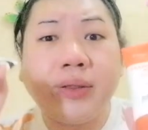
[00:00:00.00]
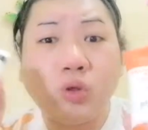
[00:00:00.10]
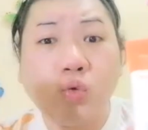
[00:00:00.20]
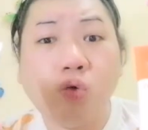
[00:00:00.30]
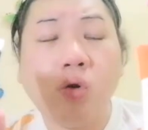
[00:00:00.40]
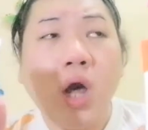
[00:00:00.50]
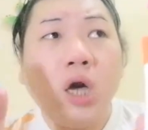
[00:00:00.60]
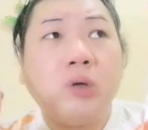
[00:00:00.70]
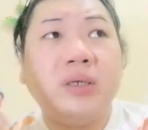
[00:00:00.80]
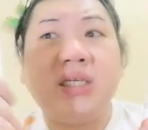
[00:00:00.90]

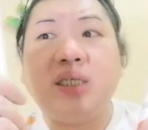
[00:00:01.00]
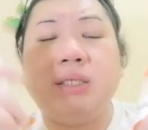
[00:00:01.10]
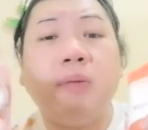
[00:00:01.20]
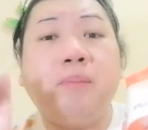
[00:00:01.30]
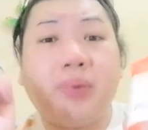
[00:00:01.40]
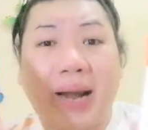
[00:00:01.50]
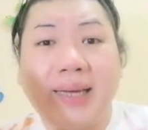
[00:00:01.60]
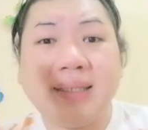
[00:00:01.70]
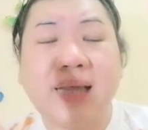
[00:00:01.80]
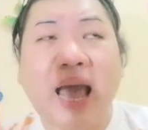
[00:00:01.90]
2, which is yung
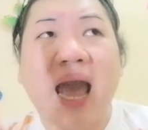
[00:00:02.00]
price.